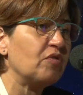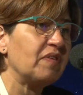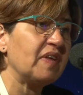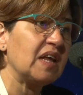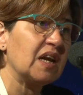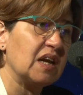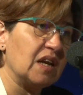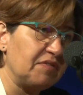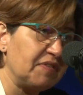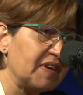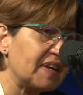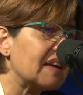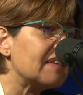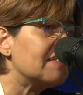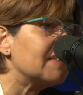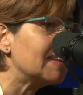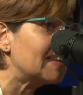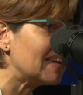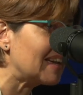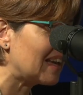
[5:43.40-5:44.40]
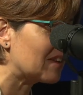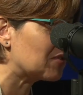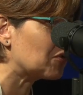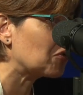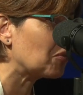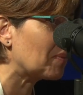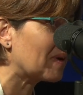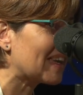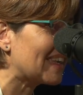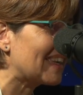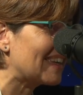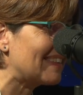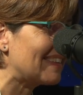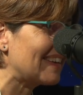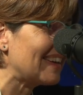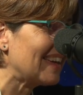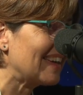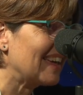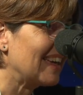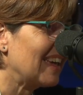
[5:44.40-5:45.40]
vie, l'efficacité, la
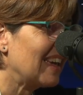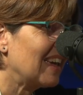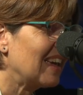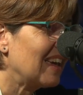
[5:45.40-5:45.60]
sobriété. La